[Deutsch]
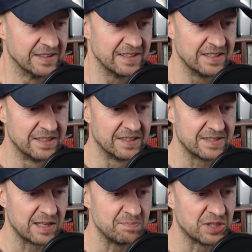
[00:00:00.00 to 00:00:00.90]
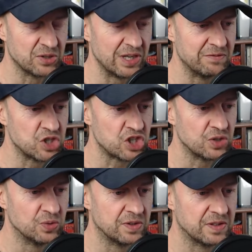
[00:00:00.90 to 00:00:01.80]
Äh, es hat mich doch erwischt
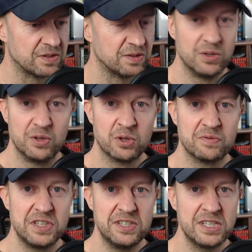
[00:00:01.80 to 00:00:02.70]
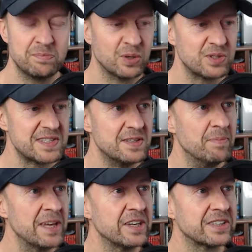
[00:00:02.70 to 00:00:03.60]
und irgendwie nicht bloß eine
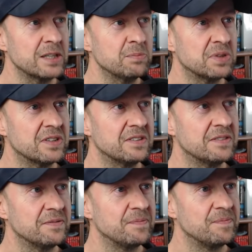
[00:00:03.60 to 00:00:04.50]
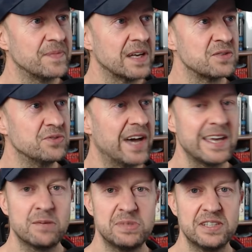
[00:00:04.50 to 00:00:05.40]
Männergrippe, also eine
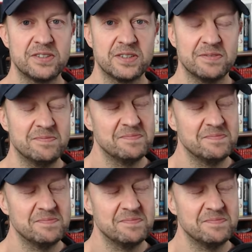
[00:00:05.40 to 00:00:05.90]
eingebildete,